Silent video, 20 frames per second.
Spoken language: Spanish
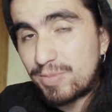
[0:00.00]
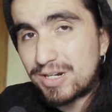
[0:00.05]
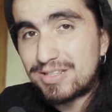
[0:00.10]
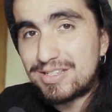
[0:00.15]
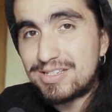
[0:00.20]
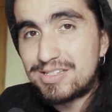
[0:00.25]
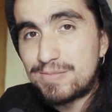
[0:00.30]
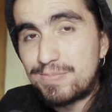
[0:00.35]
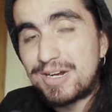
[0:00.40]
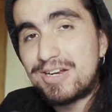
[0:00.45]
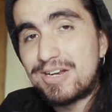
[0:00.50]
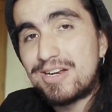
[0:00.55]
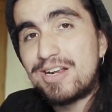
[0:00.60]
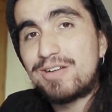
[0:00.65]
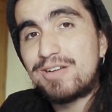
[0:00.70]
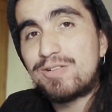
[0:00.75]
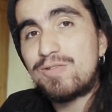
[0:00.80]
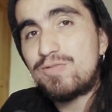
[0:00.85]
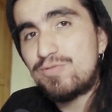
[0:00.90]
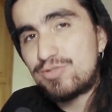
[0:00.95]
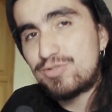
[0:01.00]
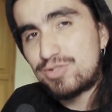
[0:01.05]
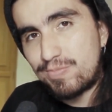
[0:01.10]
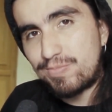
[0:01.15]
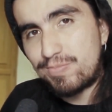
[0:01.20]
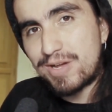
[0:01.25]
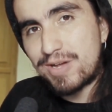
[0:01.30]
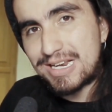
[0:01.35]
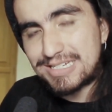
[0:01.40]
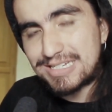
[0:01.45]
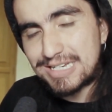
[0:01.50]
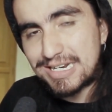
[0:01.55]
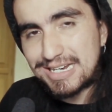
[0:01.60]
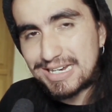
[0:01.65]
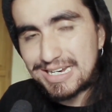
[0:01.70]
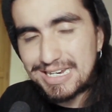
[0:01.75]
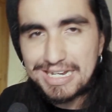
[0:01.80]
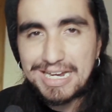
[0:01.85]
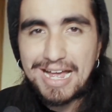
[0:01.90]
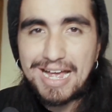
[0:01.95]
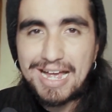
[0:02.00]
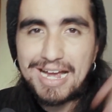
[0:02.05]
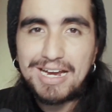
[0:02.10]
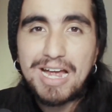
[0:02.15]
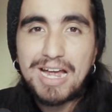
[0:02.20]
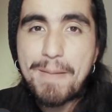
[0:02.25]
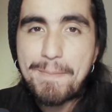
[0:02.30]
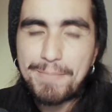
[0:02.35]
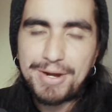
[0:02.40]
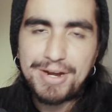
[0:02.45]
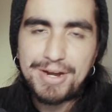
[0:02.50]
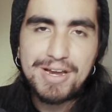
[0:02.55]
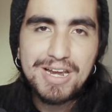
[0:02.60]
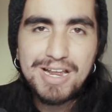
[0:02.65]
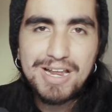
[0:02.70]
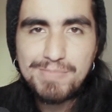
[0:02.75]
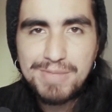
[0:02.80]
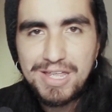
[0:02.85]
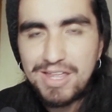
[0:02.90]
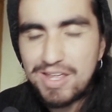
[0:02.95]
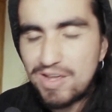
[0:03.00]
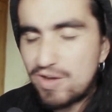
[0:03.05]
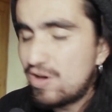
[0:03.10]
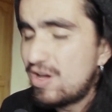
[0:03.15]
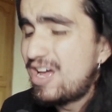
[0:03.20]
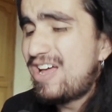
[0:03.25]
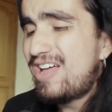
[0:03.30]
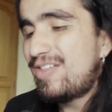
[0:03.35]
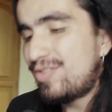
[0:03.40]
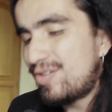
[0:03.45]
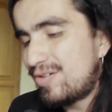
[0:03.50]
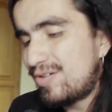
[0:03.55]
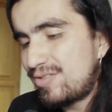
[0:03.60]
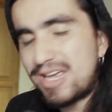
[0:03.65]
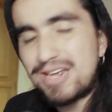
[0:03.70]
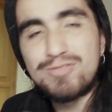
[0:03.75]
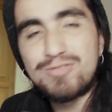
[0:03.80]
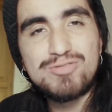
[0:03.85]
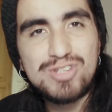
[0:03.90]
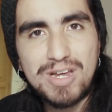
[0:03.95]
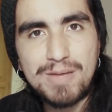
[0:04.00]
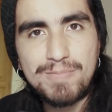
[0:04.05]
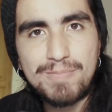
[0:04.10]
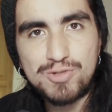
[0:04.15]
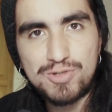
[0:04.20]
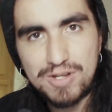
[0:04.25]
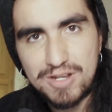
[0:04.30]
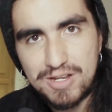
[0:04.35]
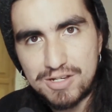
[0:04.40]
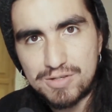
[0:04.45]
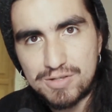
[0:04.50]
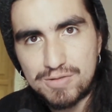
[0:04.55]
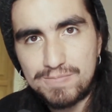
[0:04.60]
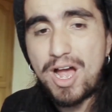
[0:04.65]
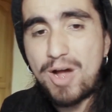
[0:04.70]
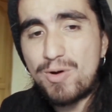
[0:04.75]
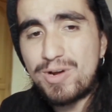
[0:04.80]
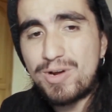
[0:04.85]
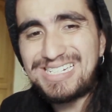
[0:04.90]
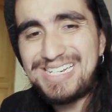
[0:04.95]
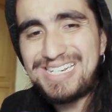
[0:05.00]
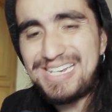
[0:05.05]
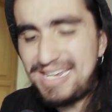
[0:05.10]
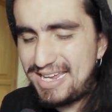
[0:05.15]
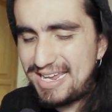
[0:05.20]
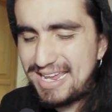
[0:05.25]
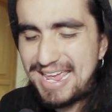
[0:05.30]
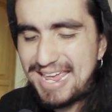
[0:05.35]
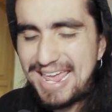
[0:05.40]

participar en el concurso, pueden hacer clic acá para ir al video donde anunciamos eso. Ahora sí,